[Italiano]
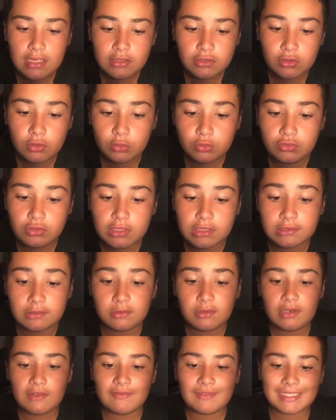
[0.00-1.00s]
sono un
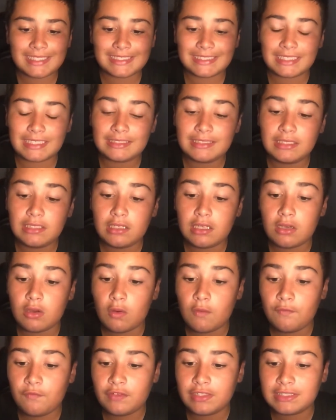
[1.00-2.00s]
giocatore versatile
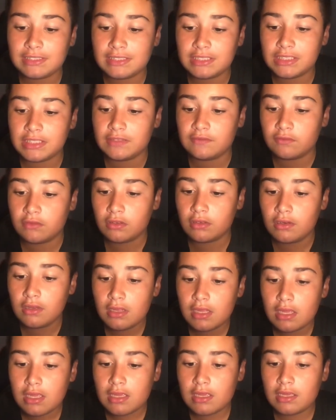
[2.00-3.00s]
offensivo
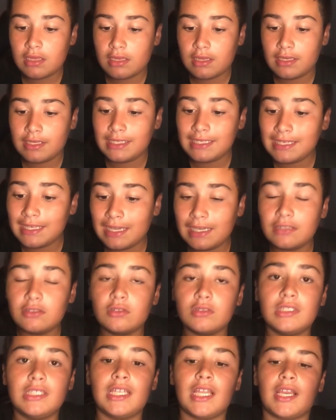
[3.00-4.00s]
eh, in grado
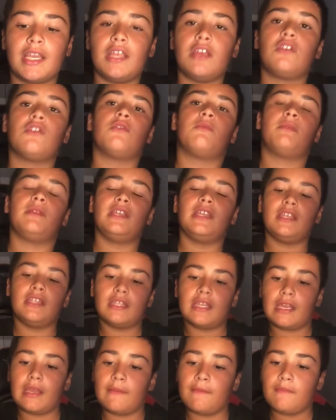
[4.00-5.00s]
di
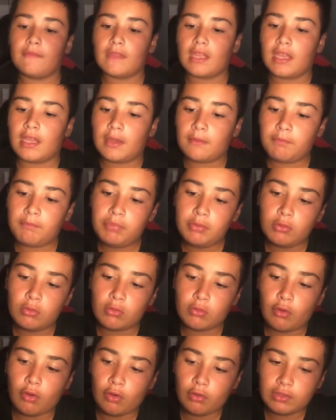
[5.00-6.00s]
ricoprire più
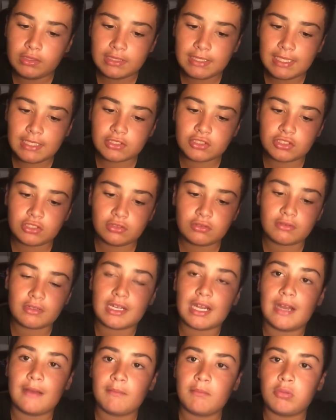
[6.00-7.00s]
ruoli a
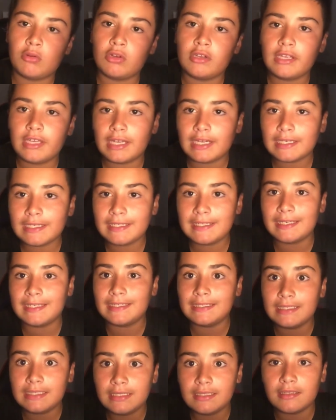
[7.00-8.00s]
centrocampo e anche
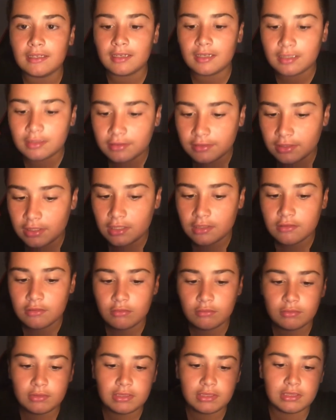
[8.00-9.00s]
in attacco.
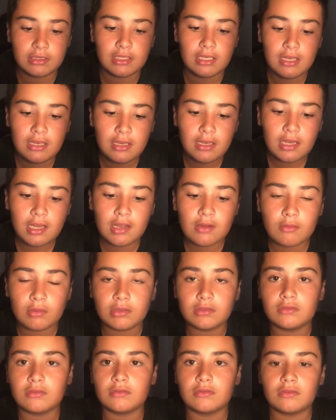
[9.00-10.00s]
Quindi a
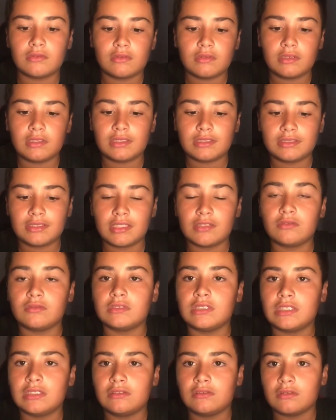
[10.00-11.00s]
quanto è stato
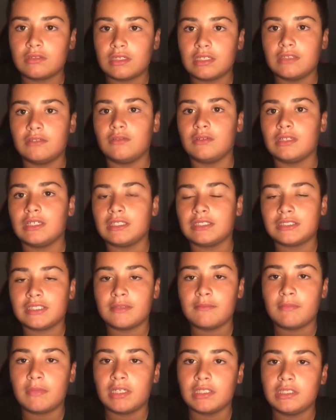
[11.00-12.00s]
detto credo che se
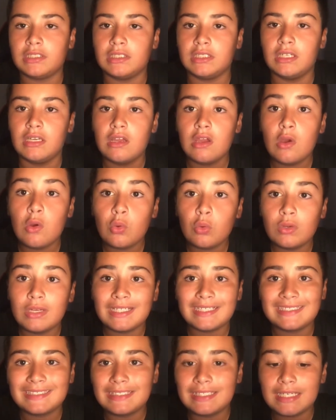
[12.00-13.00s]
manchi un
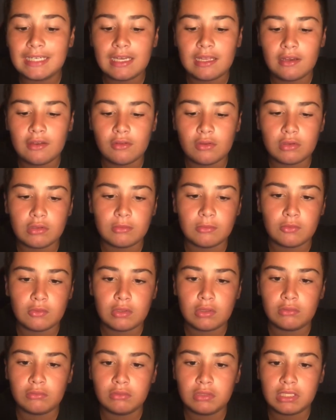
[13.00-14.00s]
esterno,
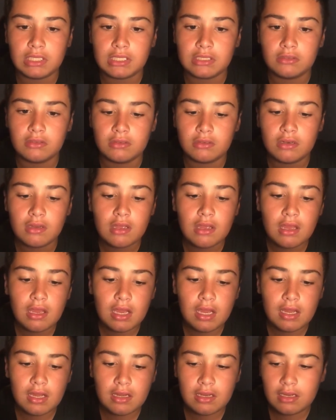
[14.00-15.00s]
comunque lui credo
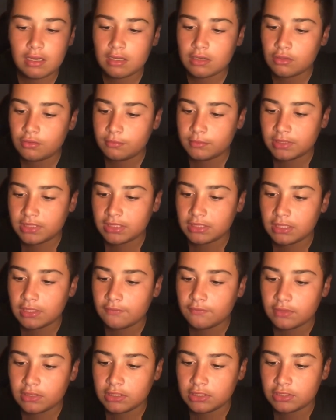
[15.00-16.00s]
a, a come si
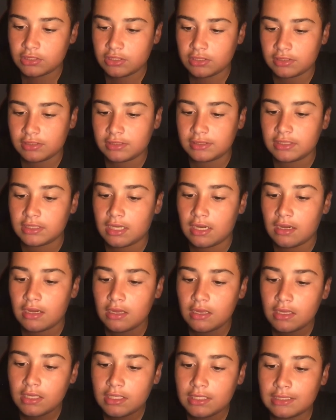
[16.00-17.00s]
definisce sia
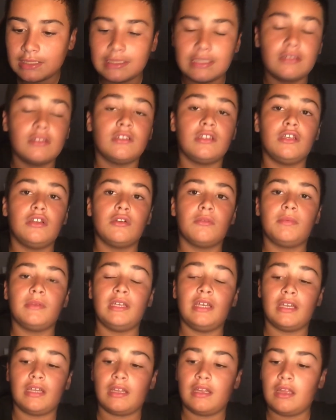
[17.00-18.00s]
in grado di
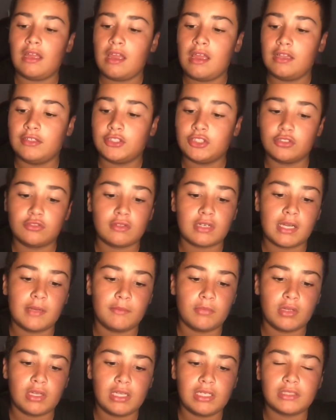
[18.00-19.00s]
ricoprire eh, il
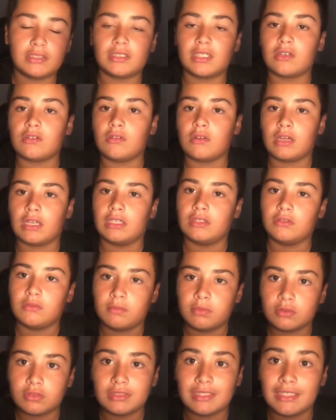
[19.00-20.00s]
centrocampo che l'attacco, credo
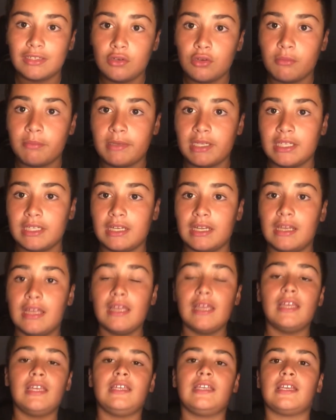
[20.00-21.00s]
possa ricoprire
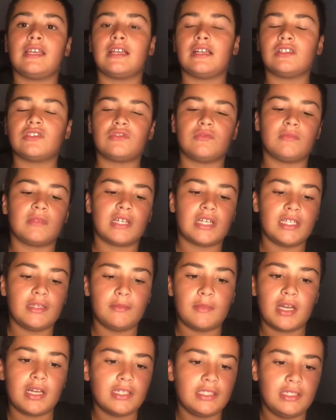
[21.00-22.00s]
in caso magari
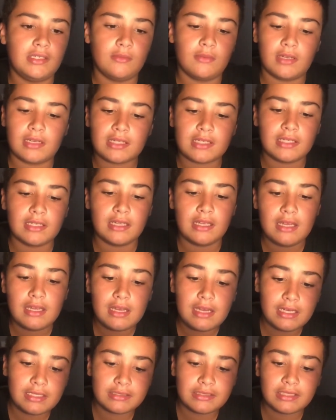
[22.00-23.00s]
manchi qualche
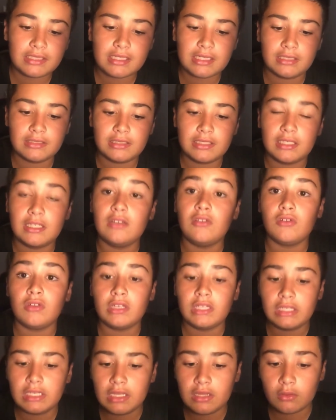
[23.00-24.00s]
attaccante il,
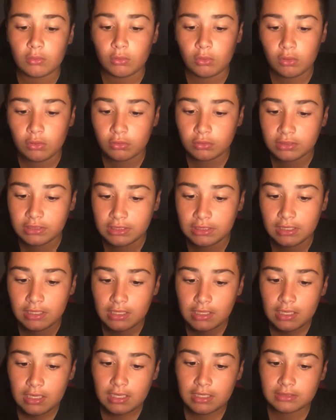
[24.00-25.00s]
il ruolo di
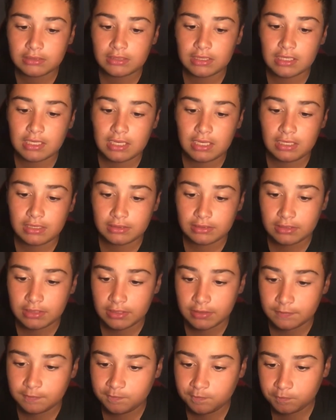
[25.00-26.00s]

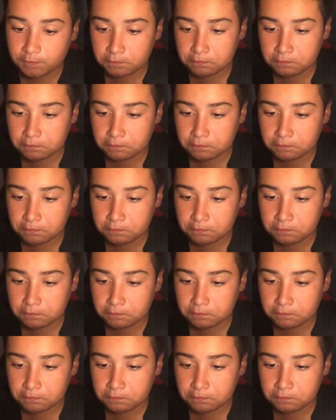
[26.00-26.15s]
attaccante.